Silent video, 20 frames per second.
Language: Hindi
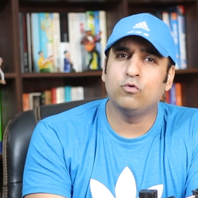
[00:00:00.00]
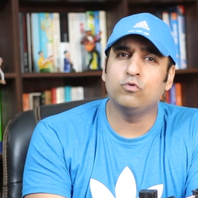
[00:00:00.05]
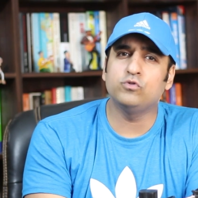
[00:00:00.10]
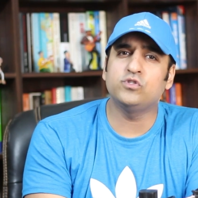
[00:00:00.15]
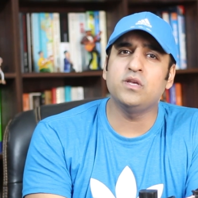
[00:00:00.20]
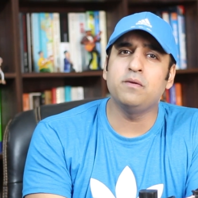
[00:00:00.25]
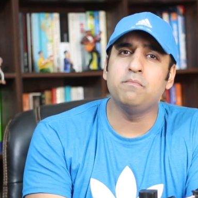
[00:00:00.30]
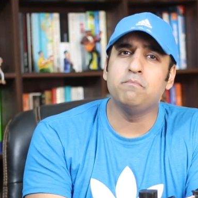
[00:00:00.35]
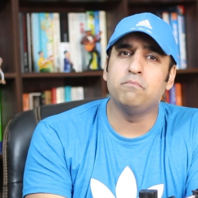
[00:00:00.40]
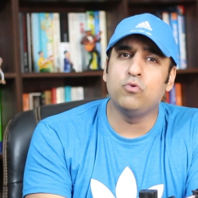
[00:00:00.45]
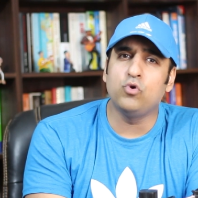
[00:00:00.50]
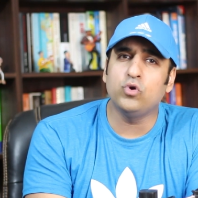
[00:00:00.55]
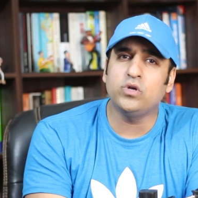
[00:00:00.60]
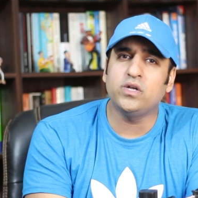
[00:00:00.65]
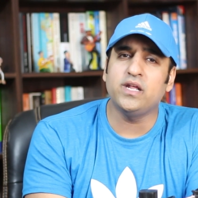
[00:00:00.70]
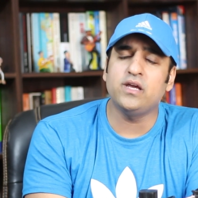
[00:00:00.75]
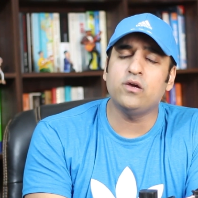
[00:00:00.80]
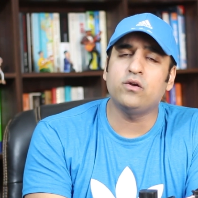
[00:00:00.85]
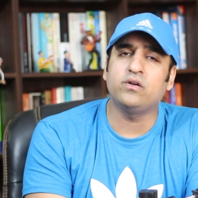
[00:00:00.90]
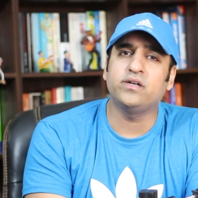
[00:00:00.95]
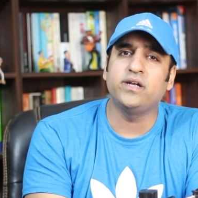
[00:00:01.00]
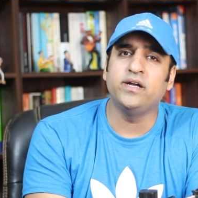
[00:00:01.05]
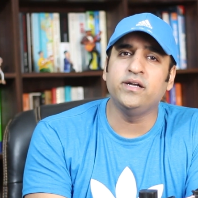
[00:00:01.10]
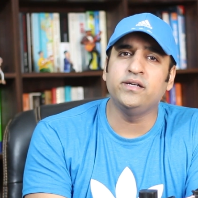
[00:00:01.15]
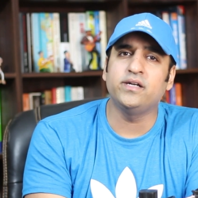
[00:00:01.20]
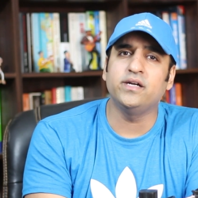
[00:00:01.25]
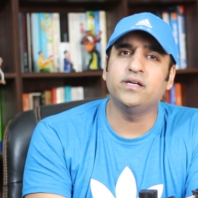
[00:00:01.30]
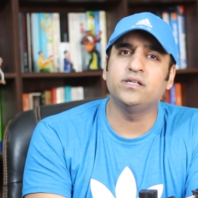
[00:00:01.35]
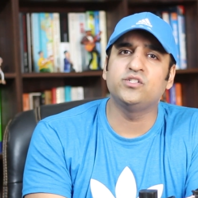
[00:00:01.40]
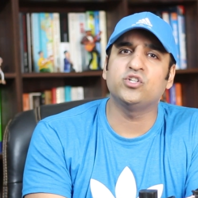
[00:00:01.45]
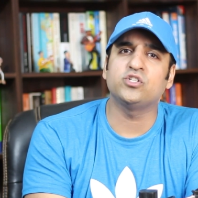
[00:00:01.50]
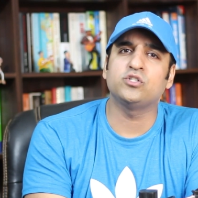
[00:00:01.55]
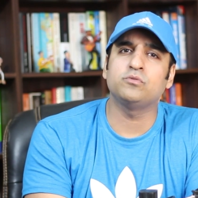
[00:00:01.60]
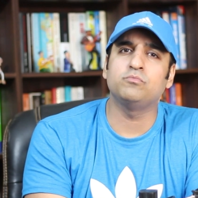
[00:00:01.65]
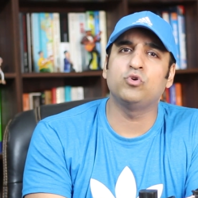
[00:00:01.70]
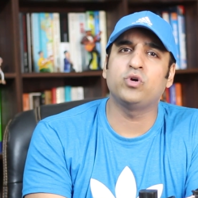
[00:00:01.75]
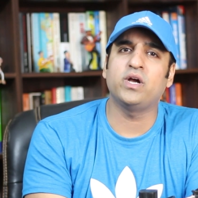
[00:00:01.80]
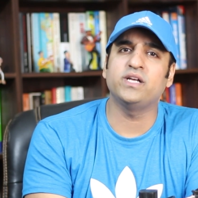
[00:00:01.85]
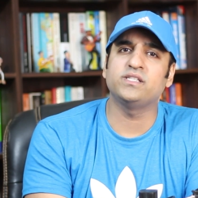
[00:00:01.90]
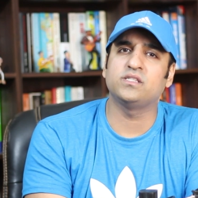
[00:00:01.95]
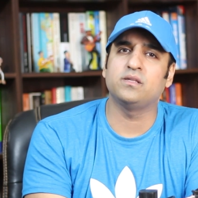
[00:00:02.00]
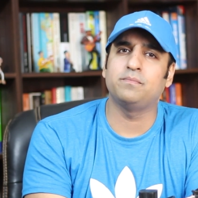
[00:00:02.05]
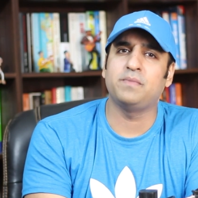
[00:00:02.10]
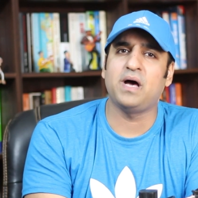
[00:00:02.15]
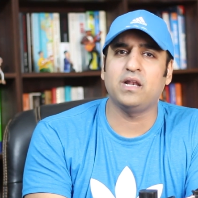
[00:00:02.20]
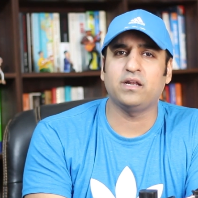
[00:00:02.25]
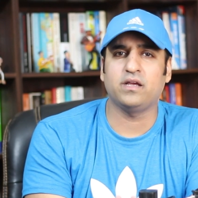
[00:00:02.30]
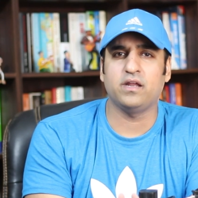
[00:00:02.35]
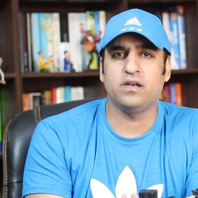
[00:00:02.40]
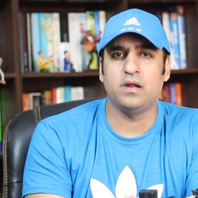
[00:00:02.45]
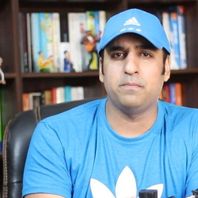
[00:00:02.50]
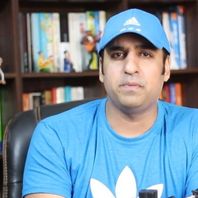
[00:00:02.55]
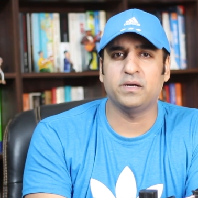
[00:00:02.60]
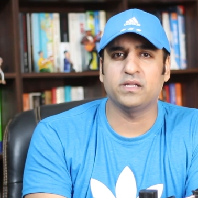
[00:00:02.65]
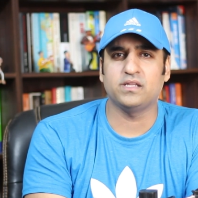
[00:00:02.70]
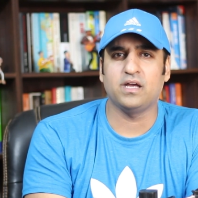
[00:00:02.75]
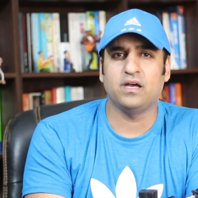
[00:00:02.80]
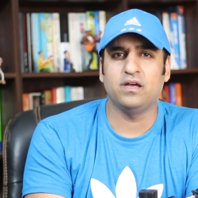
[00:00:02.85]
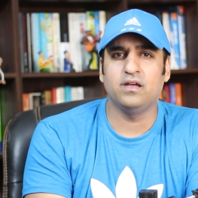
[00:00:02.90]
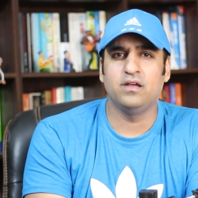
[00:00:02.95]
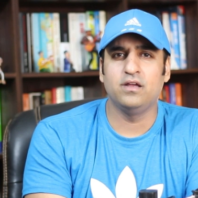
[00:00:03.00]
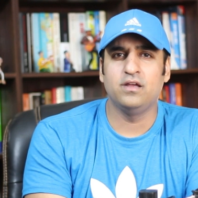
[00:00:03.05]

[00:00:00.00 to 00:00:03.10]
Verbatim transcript: उसे मोटे और टिंटेड चश्मों का इस्तेमाल करना पड़ता